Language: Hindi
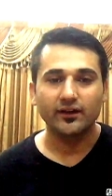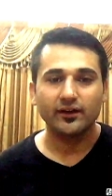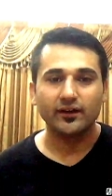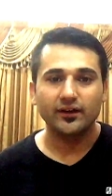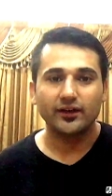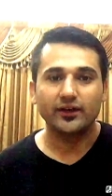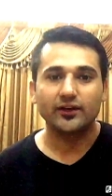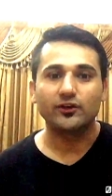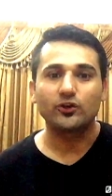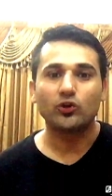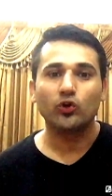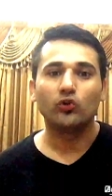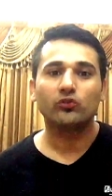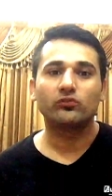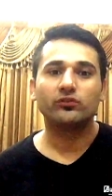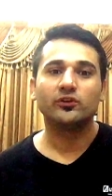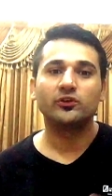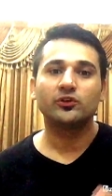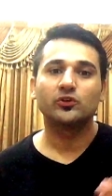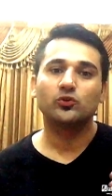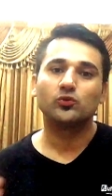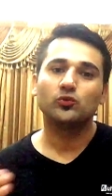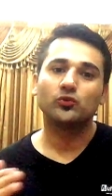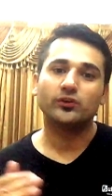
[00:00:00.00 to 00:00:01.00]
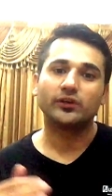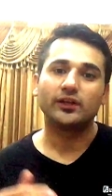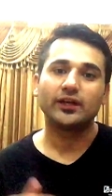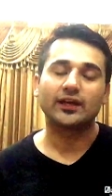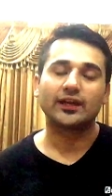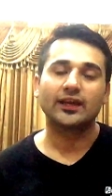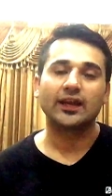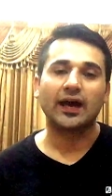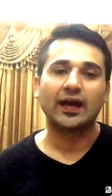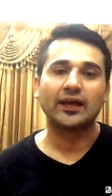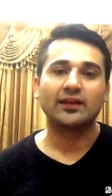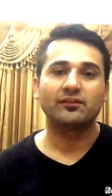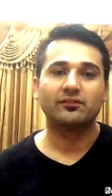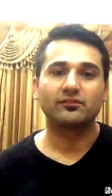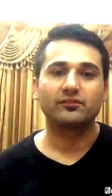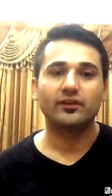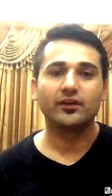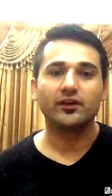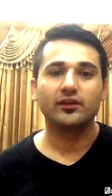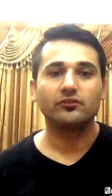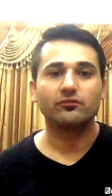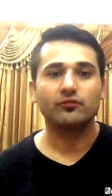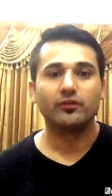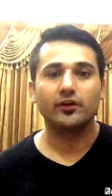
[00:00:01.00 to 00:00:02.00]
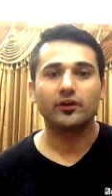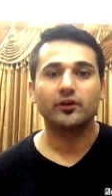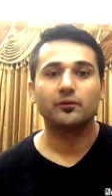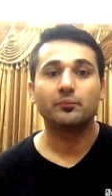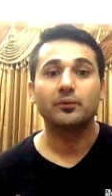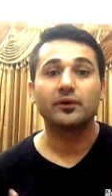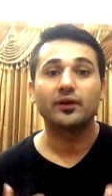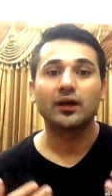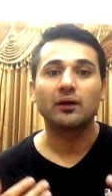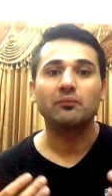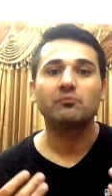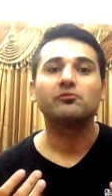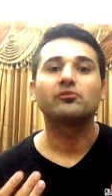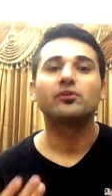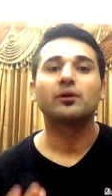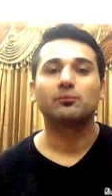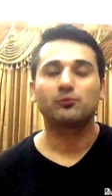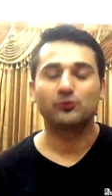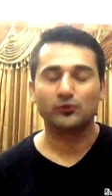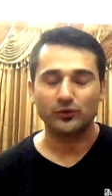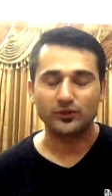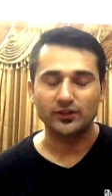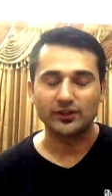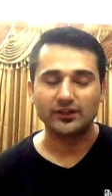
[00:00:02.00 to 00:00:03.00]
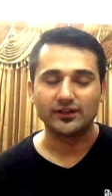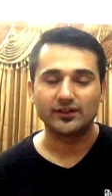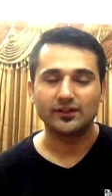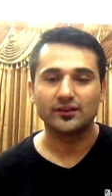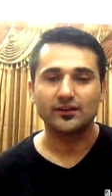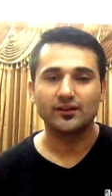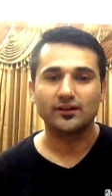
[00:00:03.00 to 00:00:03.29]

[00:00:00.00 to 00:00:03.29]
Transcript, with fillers: इट गोज इन टू डिक्लाइन स्टेज वेर इट बिकम्स ऑब्सोल्यूट